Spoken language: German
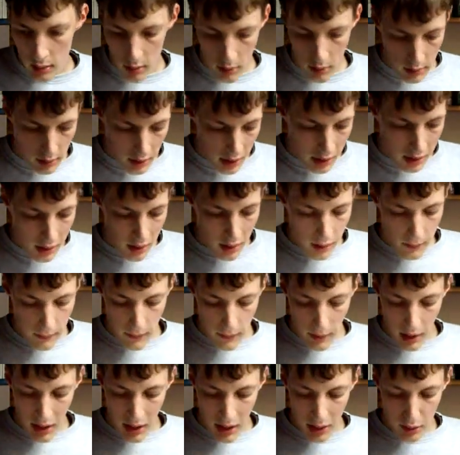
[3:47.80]
Und dann
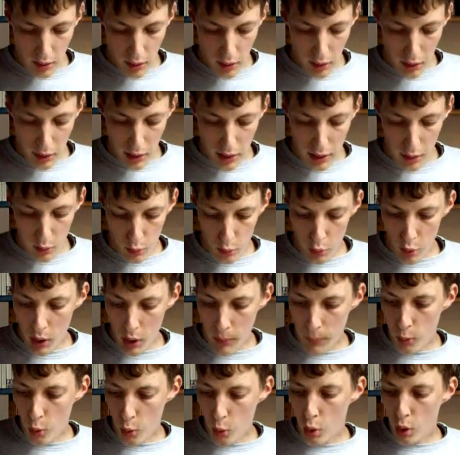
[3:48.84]
ein donner leon
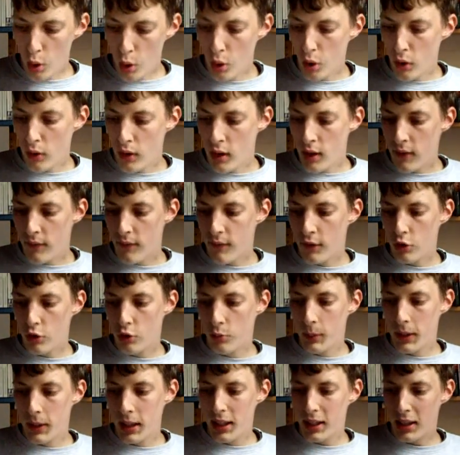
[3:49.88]
hörbuch
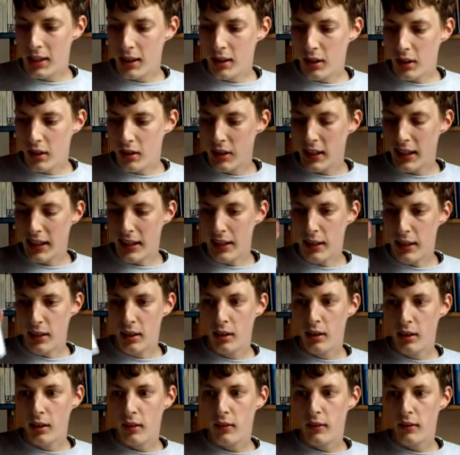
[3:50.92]
Verschwiegene Kanäle.
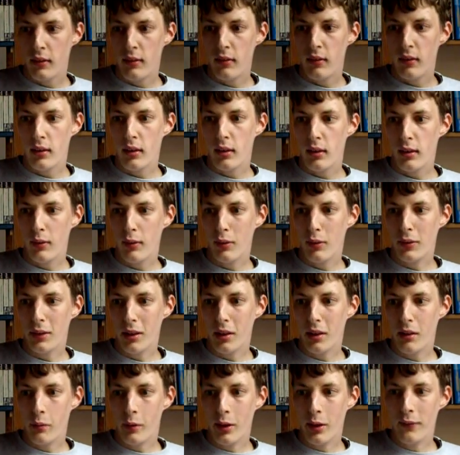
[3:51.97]
Das ist
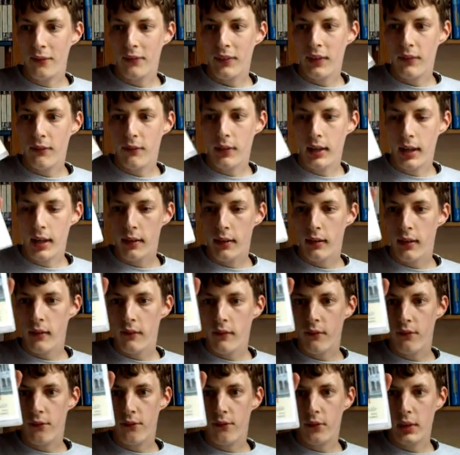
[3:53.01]
der zwölfte Fall,
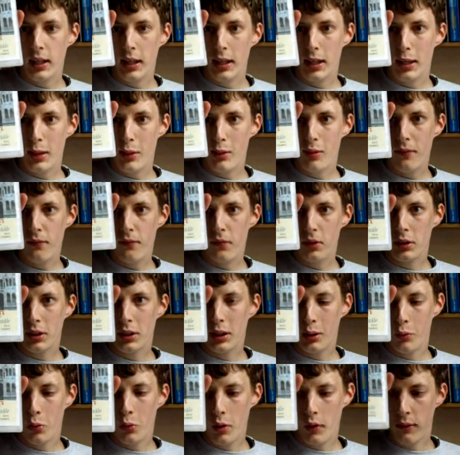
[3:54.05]
gelesen von
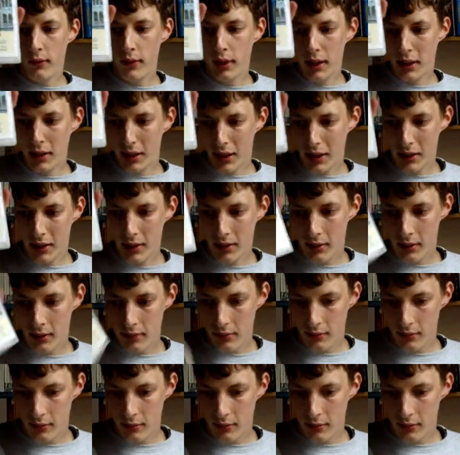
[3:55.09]
Christoph Lindert.